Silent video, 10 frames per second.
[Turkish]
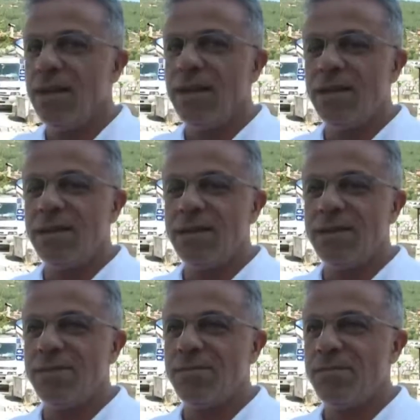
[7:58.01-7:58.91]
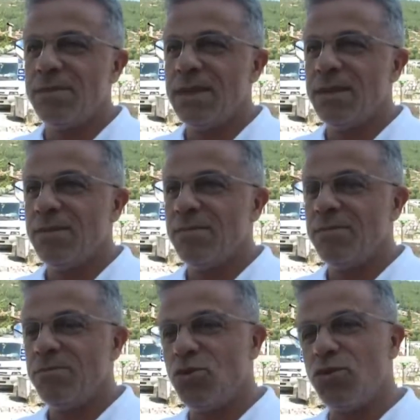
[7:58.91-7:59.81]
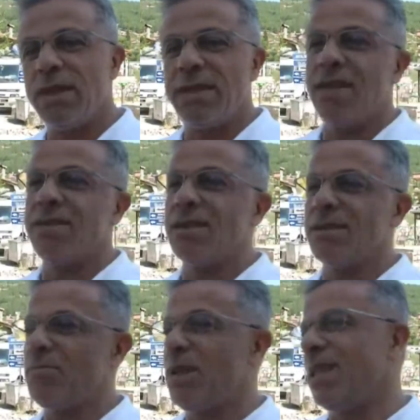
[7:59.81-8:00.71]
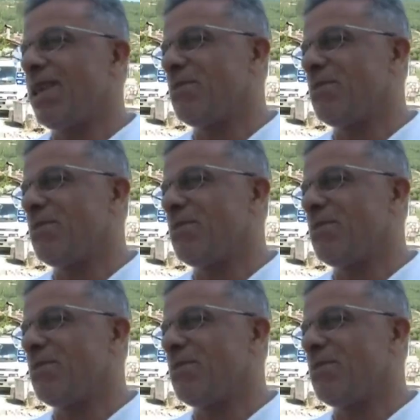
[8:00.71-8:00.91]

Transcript: Ee, buradan tekrar belediye